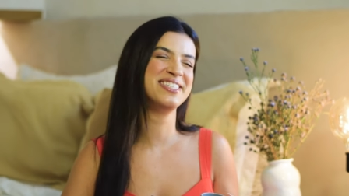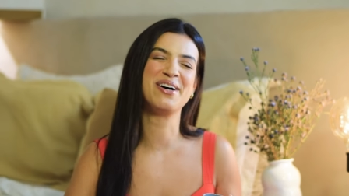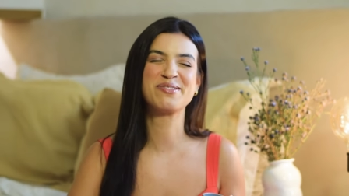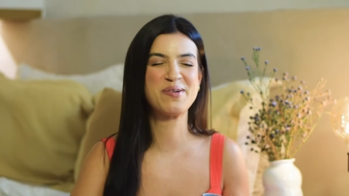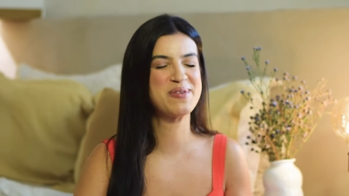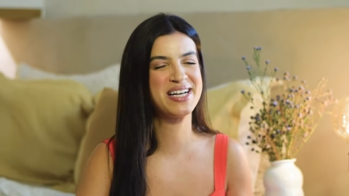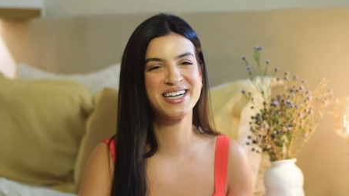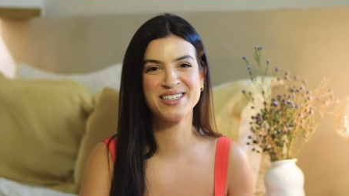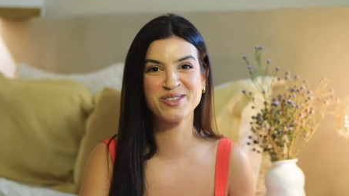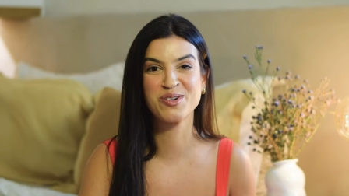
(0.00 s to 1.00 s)
não, tô
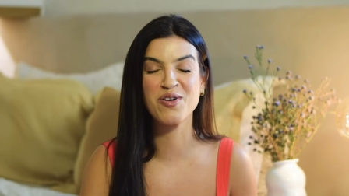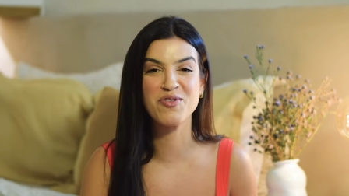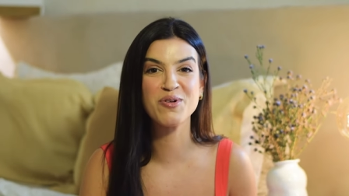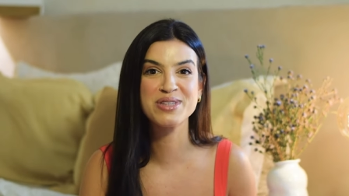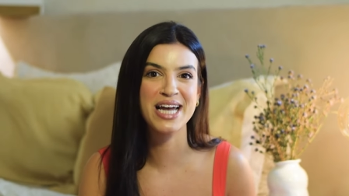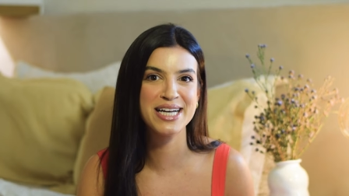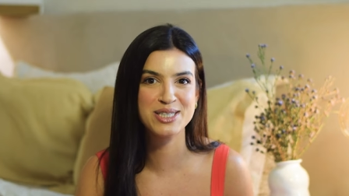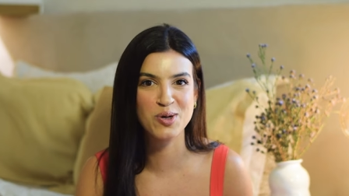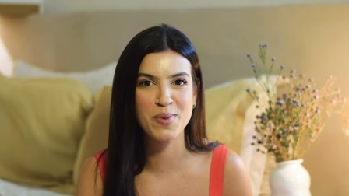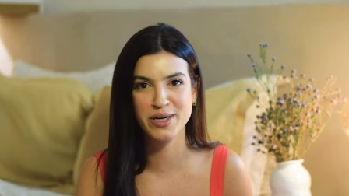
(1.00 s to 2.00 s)
brincando. Eu não voltei a
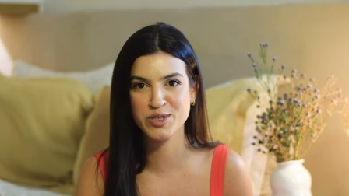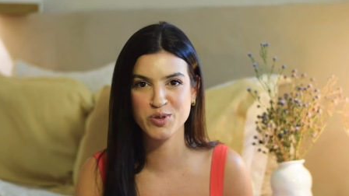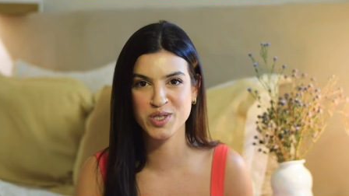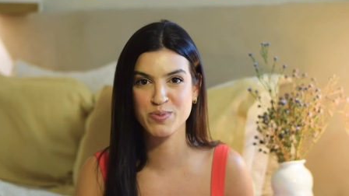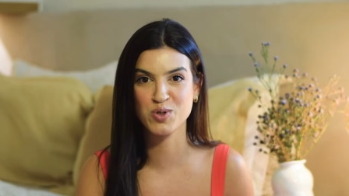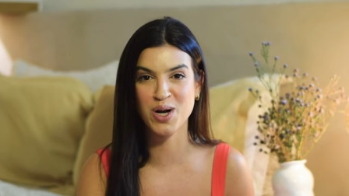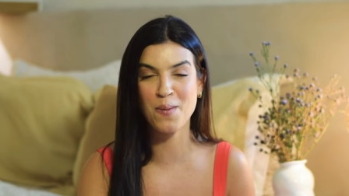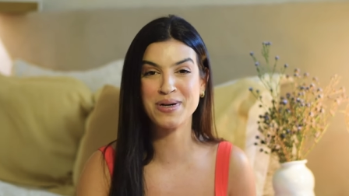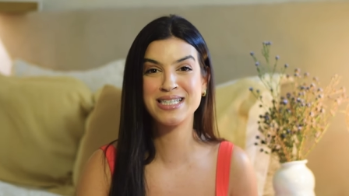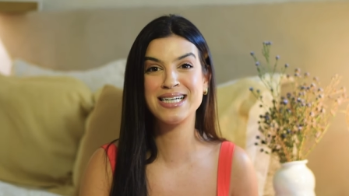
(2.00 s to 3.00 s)
tomar anticoncepcional,
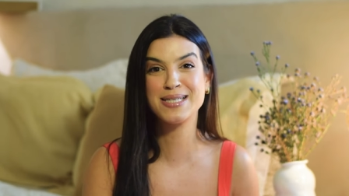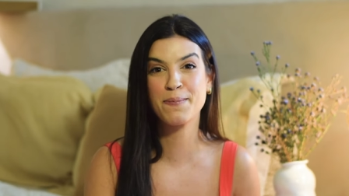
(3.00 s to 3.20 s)
mas nesse